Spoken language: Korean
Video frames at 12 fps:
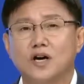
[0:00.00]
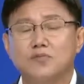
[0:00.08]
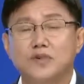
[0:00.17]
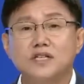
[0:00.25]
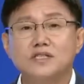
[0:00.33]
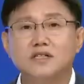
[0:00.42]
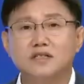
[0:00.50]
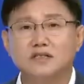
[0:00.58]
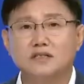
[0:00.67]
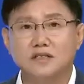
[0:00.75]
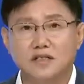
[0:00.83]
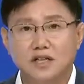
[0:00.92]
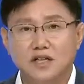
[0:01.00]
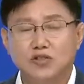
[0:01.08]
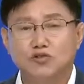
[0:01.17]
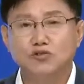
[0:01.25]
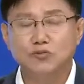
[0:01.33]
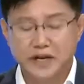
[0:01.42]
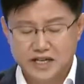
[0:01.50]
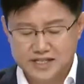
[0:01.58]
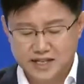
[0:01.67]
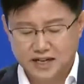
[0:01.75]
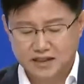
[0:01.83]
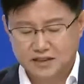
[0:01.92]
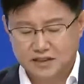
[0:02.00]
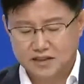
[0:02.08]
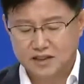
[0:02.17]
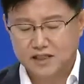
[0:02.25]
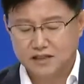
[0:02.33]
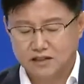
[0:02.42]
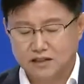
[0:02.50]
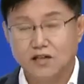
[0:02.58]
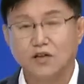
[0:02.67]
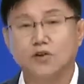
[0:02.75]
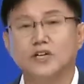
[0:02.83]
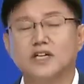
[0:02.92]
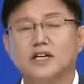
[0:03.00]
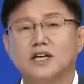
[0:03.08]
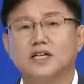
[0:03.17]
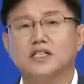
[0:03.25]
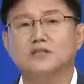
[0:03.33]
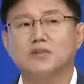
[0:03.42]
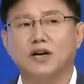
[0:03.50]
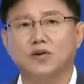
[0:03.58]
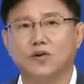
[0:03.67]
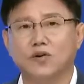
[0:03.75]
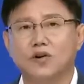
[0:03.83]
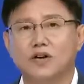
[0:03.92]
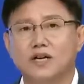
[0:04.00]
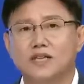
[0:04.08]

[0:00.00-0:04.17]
면적을 두 배 이상 늘려 코끼리가 흙을 받고